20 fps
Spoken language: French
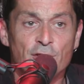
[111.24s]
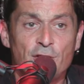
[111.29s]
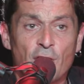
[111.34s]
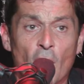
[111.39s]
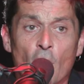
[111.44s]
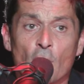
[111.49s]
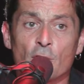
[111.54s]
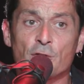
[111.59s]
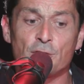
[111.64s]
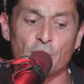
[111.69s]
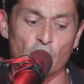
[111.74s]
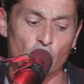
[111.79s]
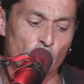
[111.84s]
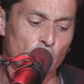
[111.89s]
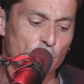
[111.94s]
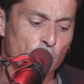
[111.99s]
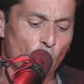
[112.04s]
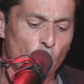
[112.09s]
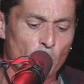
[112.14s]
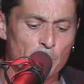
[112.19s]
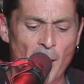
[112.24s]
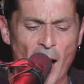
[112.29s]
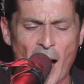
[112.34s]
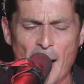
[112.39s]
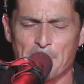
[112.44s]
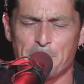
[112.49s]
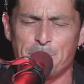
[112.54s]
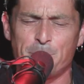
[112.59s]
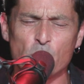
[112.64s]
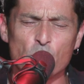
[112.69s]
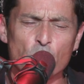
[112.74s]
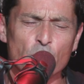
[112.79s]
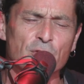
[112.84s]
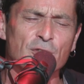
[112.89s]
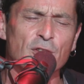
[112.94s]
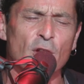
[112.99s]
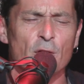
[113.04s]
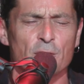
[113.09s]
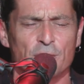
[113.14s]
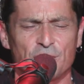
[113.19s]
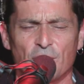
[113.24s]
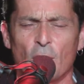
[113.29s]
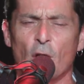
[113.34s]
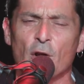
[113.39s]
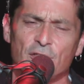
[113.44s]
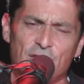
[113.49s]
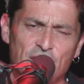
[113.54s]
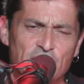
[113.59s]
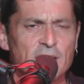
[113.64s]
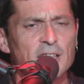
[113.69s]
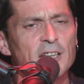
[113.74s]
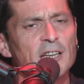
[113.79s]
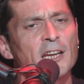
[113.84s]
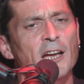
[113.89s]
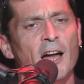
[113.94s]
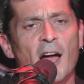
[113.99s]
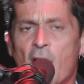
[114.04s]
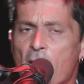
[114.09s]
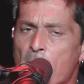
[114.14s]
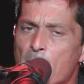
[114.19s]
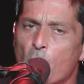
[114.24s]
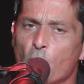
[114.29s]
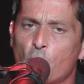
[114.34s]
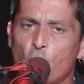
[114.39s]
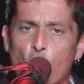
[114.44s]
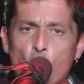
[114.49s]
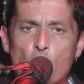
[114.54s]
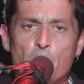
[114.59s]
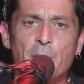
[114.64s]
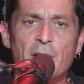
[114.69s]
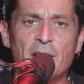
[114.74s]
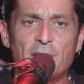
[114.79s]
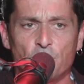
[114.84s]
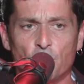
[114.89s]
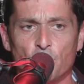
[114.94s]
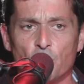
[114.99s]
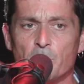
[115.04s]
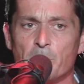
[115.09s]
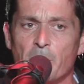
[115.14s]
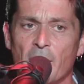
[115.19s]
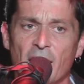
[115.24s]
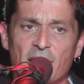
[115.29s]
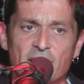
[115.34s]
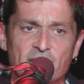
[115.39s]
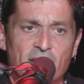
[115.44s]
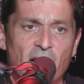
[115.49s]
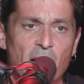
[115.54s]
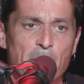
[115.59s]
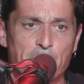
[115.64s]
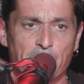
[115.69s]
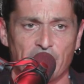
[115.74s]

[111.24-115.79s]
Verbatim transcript: Dans ce combat pour s'en sortir, mon couple est une base à